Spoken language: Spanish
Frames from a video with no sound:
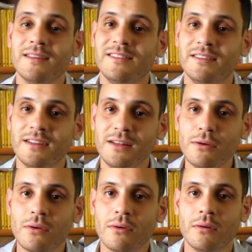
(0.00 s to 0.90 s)

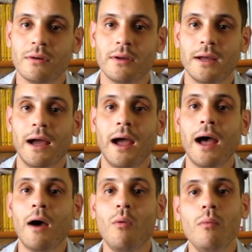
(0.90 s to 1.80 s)
sino
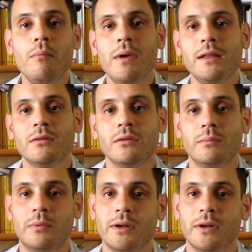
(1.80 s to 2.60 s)
a un método